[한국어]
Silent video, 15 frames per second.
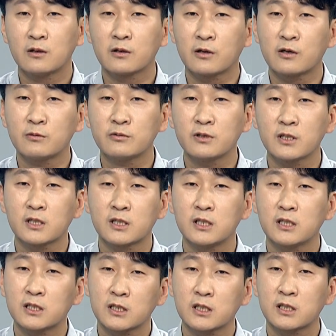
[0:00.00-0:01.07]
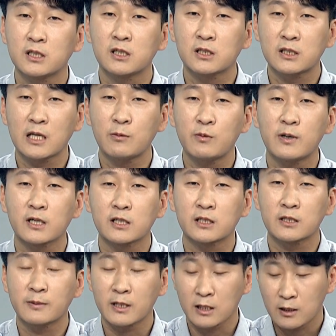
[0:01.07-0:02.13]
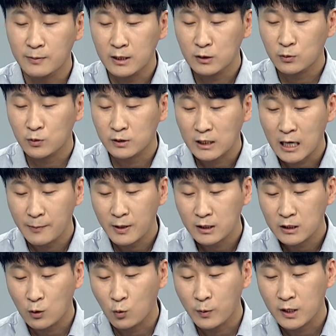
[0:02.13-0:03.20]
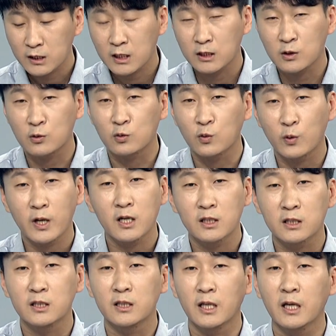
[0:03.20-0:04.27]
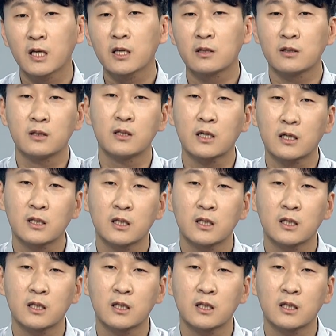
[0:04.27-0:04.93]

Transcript: 어, 여러분들이 글, 글을 쓰다 보면 알겠지만 일반적으로는 400자, 500자 정도의 글인데 이,